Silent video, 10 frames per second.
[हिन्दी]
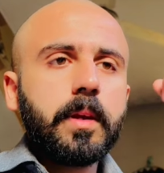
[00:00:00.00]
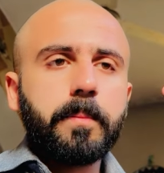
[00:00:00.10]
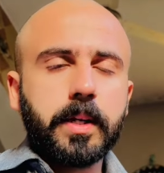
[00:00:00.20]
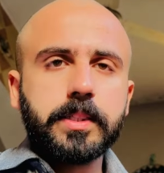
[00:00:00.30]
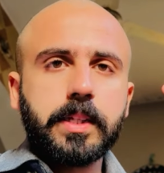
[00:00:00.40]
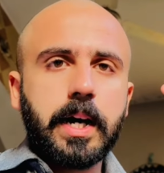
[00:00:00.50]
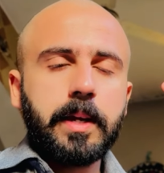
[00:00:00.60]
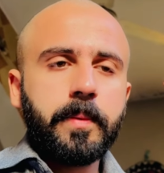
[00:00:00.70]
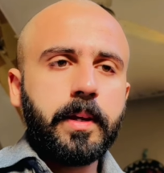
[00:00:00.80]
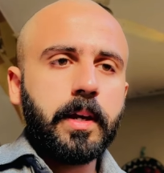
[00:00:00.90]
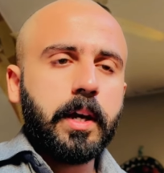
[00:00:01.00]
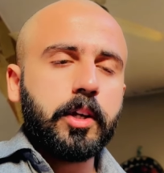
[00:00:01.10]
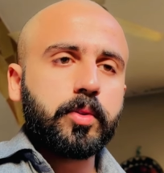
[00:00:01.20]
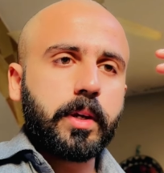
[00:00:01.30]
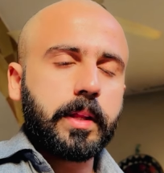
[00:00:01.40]
पाकिस्तान में
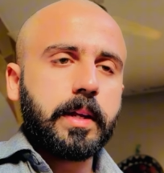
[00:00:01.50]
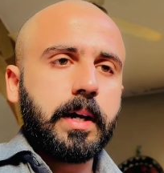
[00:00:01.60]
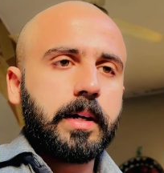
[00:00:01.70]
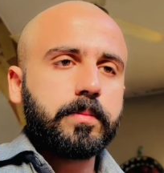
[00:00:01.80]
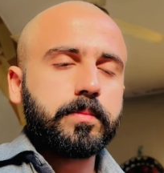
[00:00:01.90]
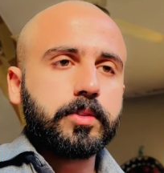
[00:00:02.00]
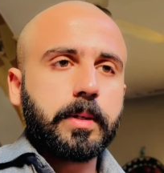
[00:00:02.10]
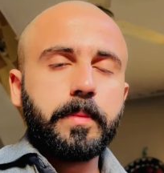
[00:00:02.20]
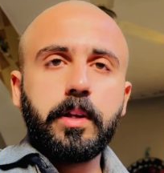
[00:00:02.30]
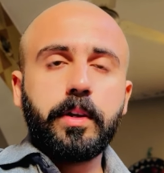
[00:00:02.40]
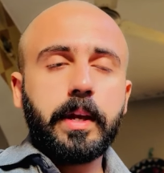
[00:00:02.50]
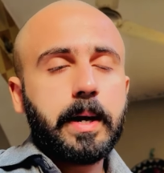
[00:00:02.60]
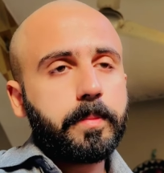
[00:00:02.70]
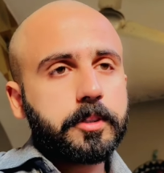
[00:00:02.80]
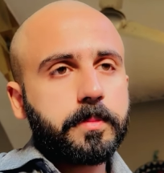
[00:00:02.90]
तो कितना मुजम्मिल और ये
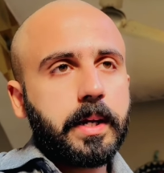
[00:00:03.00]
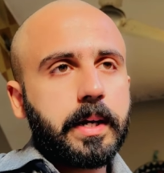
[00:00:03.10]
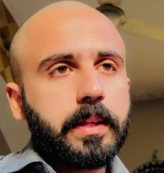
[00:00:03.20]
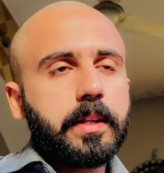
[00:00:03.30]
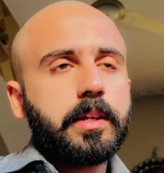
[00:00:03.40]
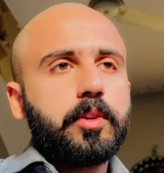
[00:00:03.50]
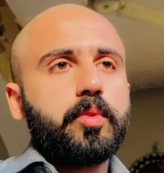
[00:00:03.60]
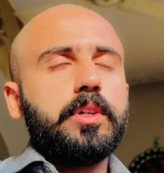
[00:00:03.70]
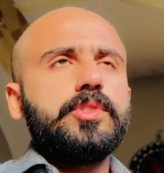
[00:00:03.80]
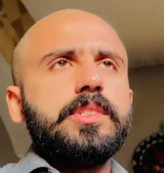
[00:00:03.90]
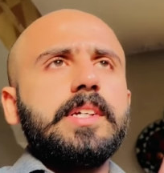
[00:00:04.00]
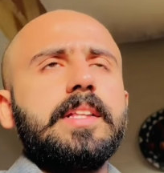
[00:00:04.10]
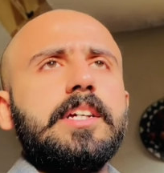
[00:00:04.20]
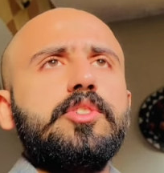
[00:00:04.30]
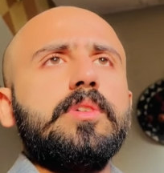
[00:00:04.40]
आपस में लड़ते थे तो इससे
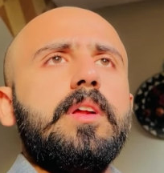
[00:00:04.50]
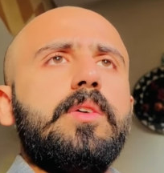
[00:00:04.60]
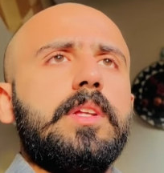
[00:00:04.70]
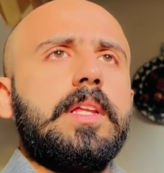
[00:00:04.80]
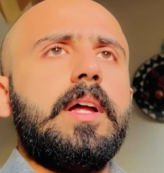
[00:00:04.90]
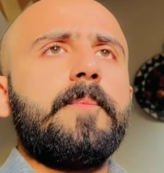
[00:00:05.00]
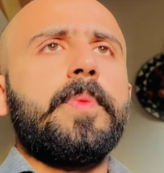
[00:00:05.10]
ज़्यादा शुगल होता था